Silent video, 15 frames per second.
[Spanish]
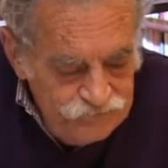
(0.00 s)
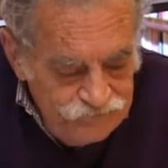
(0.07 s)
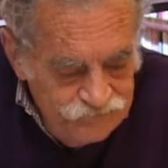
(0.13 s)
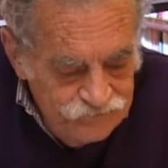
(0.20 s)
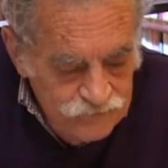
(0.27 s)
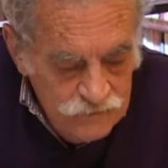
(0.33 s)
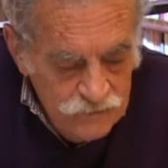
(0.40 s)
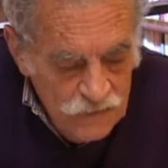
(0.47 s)

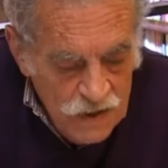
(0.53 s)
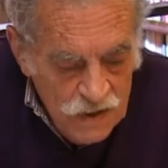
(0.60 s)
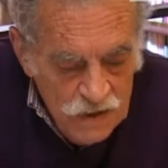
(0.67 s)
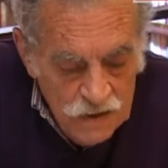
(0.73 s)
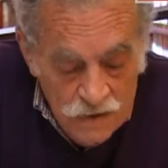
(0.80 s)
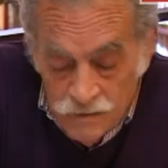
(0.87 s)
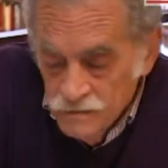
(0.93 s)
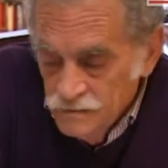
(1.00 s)

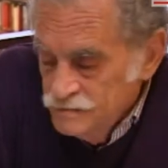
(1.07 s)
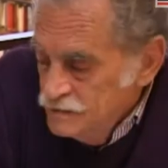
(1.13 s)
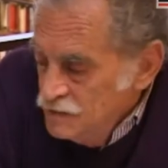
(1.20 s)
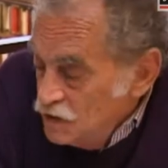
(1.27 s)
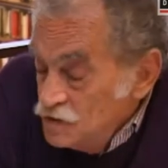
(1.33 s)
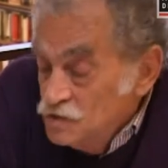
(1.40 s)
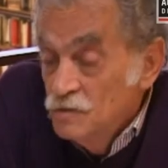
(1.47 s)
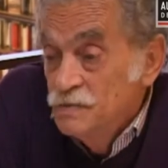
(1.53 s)

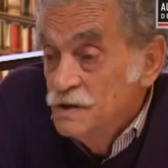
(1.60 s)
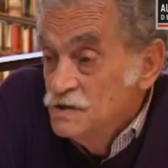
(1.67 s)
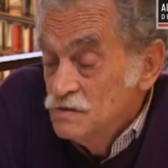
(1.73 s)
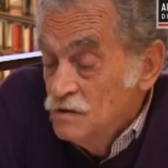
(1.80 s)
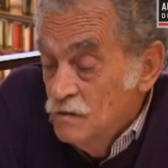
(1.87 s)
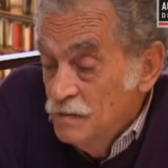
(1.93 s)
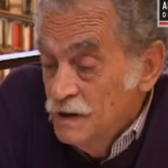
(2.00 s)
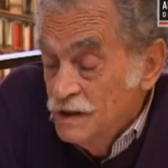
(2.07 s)
lo que yo
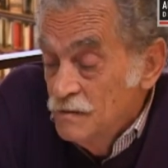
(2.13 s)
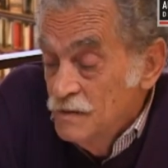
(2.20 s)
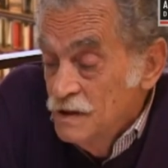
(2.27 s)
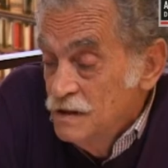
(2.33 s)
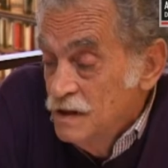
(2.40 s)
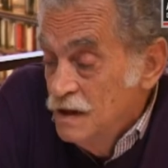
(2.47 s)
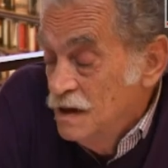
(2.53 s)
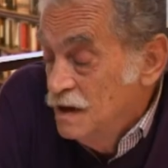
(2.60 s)
pienso
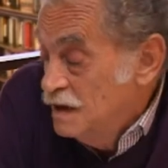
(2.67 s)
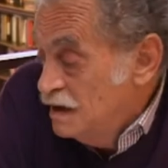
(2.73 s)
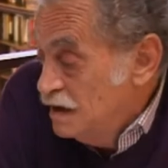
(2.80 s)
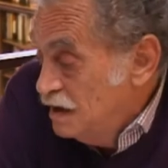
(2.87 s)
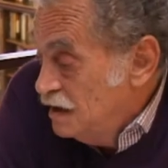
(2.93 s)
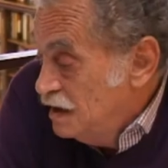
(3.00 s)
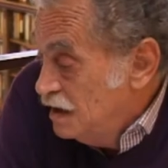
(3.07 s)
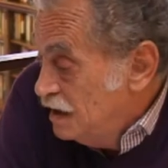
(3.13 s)
completamente eh,
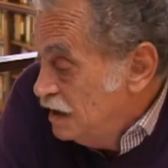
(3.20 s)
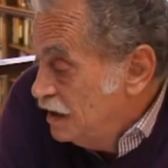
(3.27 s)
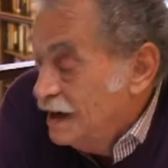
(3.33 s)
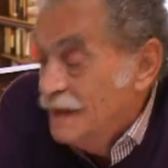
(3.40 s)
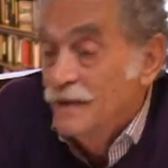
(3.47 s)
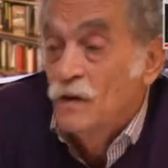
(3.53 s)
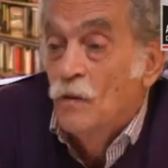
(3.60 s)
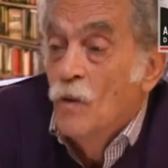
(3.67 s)
eh,
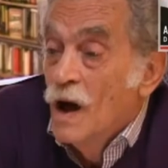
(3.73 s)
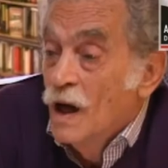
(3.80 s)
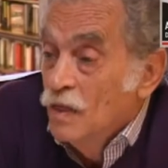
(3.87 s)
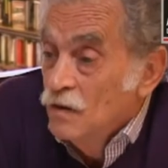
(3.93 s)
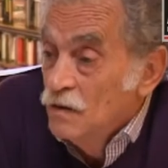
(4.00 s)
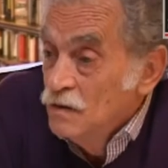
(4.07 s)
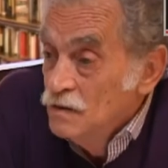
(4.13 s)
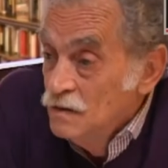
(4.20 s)

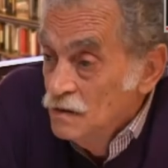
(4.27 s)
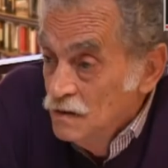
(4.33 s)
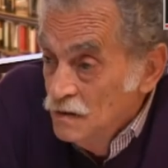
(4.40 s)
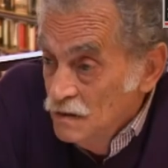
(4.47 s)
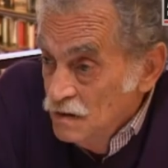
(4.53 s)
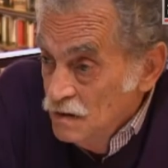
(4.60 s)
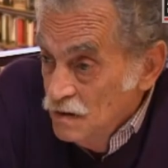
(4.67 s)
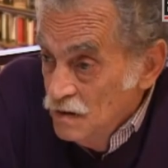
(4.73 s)
inadecuado
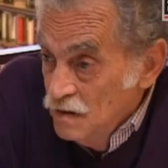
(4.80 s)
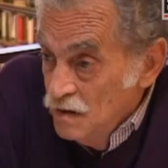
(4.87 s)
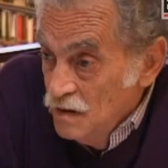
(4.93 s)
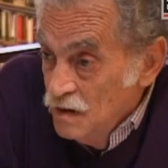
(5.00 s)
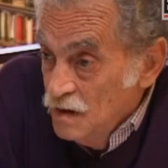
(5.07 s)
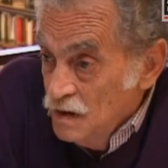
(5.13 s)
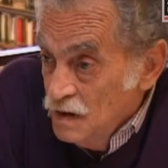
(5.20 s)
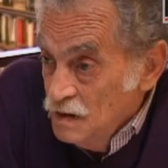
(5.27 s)

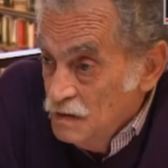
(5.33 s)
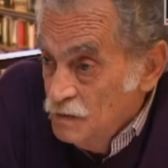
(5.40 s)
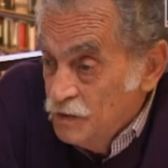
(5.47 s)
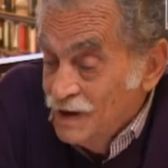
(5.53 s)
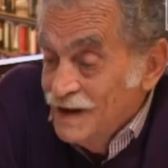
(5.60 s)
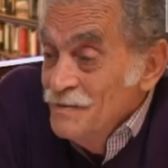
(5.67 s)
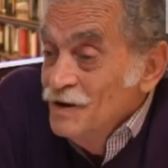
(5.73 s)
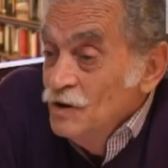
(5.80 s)
eh,
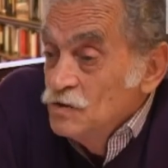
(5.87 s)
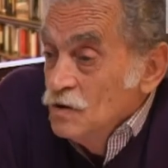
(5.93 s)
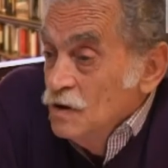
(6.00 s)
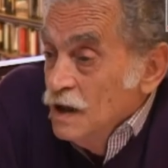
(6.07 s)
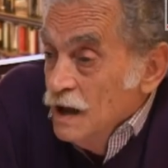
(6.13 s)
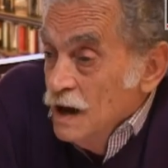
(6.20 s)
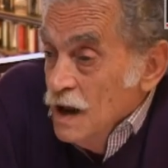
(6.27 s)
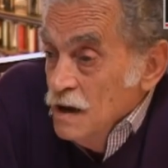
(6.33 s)
por qué me lo
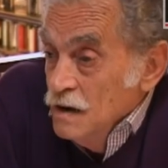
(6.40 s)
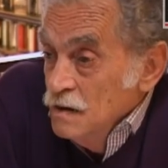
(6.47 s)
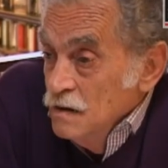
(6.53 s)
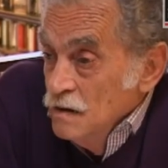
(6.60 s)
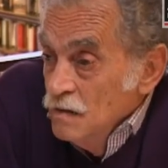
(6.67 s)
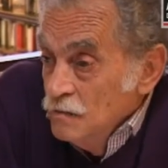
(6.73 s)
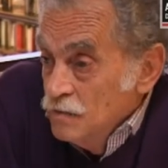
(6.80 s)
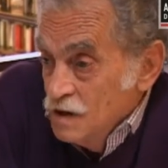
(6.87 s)
toleran?
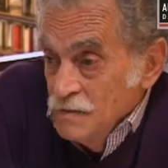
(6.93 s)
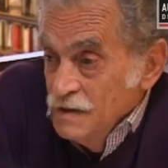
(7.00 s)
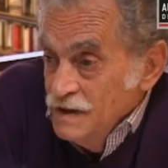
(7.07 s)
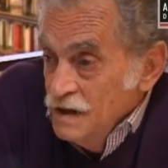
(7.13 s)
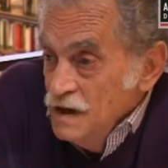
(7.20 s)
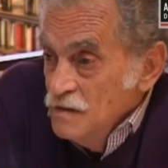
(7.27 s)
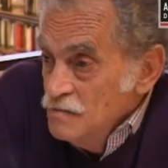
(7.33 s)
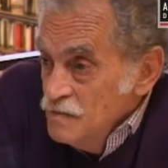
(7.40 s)
Porque me
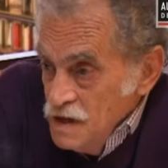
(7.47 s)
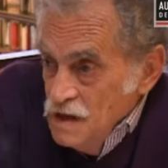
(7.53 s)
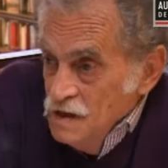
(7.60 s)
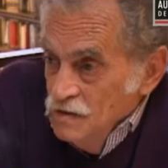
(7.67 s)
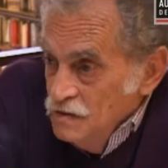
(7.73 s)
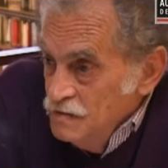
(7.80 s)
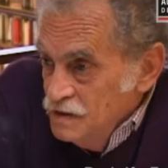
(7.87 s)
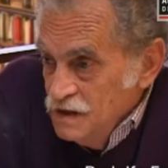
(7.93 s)
tienen
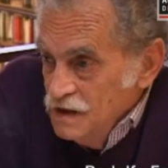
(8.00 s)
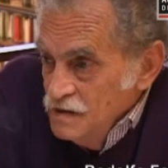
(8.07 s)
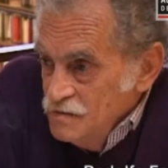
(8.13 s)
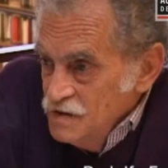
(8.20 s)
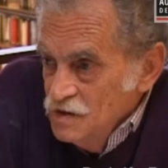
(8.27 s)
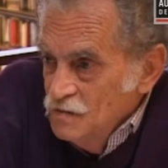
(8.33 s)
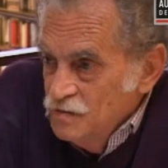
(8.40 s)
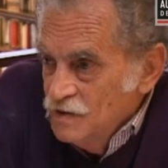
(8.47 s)
miedo, y me tienen
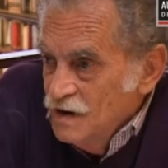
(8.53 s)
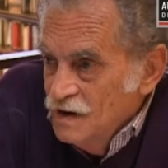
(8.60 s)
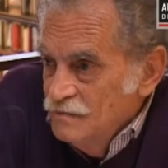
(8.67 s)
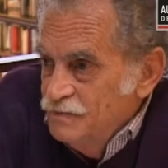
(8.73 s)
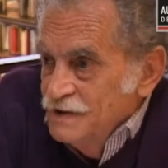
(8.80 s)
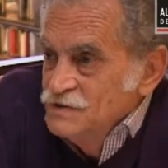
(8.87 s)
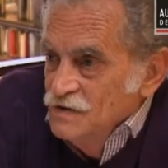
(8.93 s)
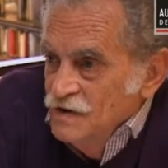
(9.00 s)
miedo por el
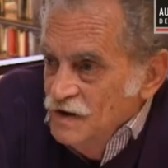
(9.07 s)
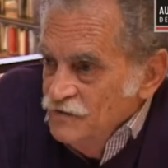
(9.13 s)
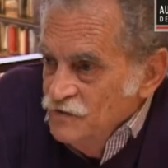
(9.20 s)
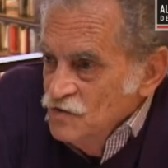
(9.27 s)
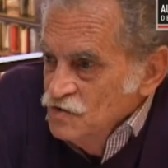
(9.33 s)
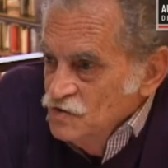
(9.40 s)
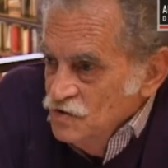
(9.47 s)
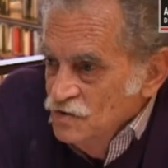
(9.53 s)
peso de la
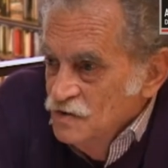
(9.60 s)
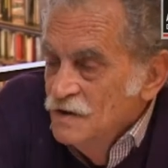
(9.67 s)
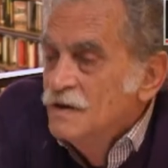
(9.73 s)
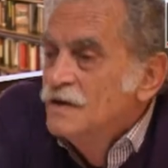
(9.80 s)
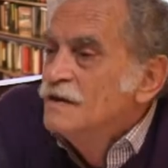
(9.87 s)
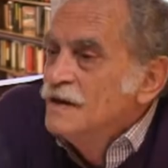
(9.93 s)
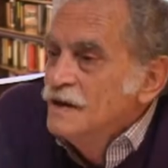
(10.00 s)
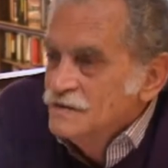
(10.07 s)
foto.
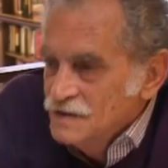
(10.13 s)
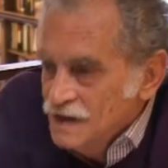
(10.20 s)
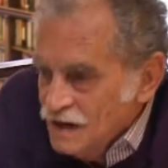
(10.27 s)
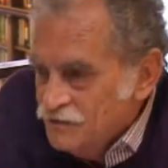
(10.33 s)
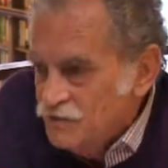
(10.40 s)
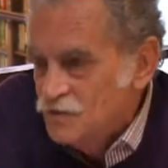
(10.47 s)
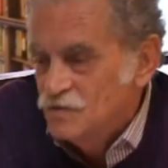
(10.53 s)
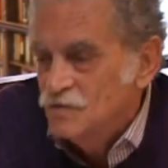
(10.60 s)
Quiere decir,
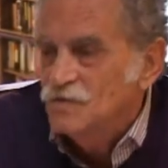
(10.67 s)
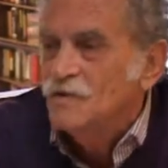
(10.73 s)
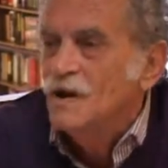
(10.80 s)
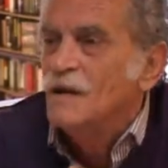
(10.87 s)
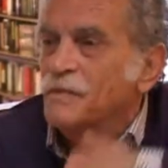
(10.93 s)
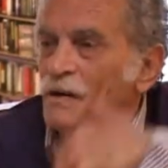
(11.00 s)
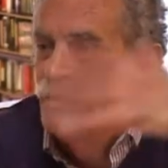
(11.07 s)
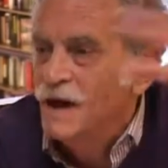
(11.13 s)
la foto y toda
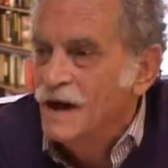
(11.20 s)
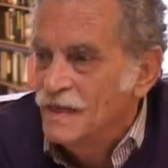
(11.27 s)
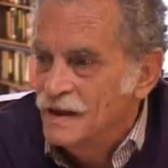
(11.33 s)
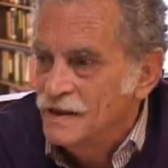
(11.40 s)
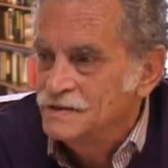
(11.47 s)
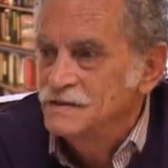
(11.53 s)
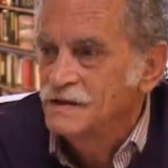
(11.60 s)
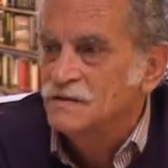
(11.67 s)
la pavada
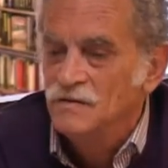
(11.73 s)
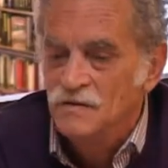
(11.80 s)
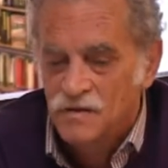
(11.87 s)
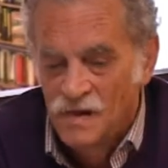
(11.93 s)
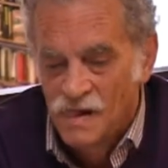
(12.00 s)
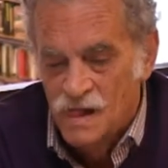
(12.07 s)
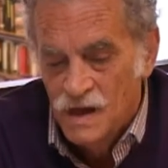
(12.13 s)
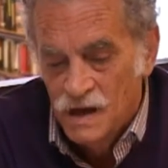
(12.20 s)
esa, ¿no?
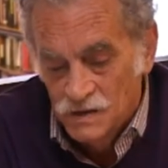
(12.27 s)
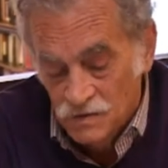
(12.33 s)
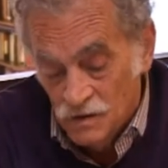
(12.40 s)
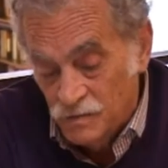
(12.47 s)
Eso lo